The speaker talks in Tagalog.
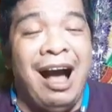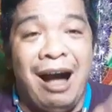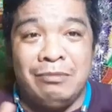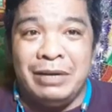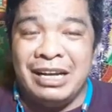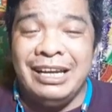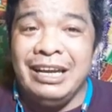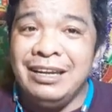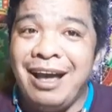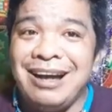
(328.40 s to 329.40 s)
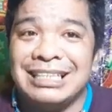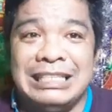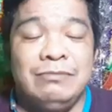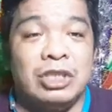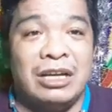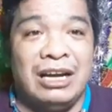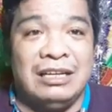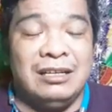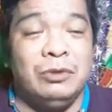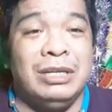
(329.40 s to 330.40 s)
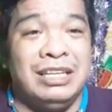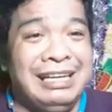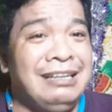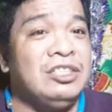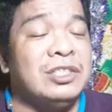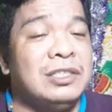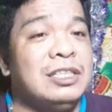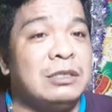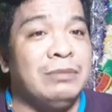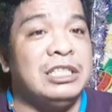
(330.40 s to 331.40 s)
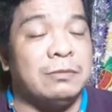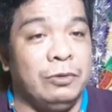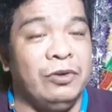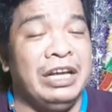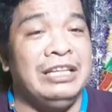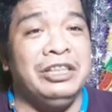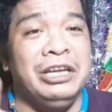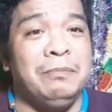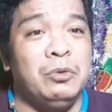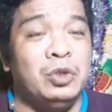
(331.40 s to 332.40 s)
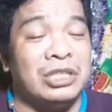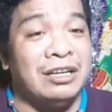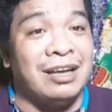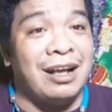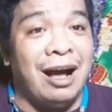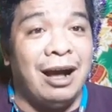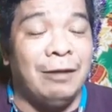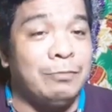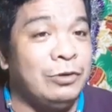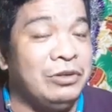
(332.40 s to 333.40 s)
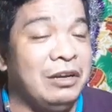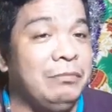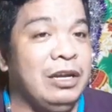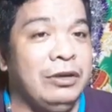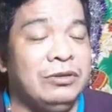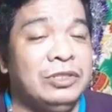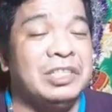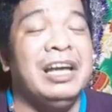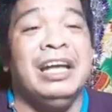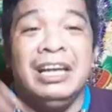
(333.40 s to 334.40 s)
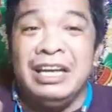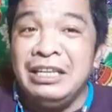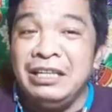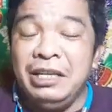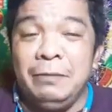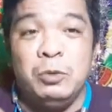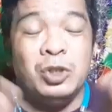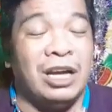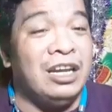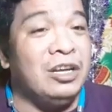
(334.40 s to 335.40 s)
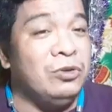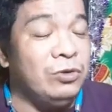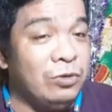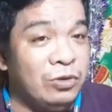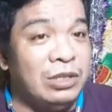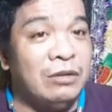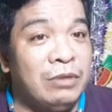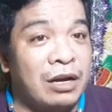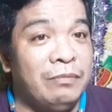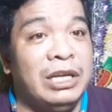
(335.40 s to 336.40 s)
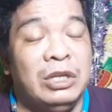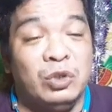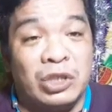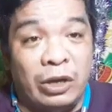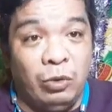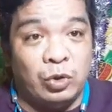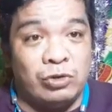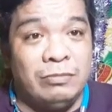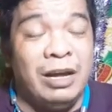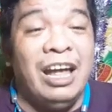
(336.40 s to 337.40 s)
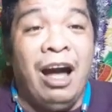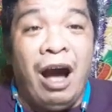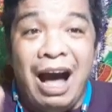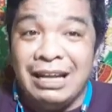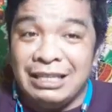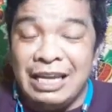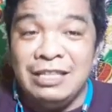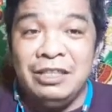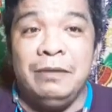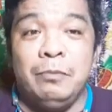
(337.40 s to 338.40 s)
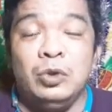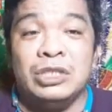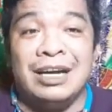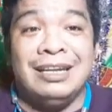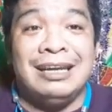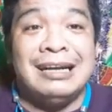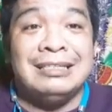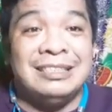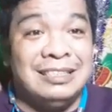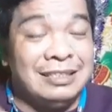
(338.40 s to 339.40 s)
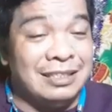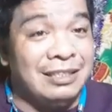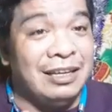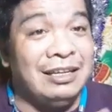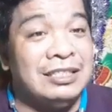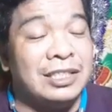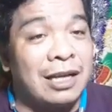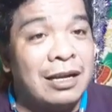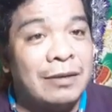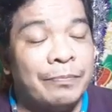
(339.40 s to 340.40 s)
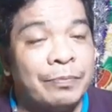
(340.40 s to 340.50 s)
ang mga inactive channel within 6 months po, hindi po siya nag-upload ng videos, hindi po siya nanonood ng mga videos sa YouTube, at hindi po siya nagsisit in sa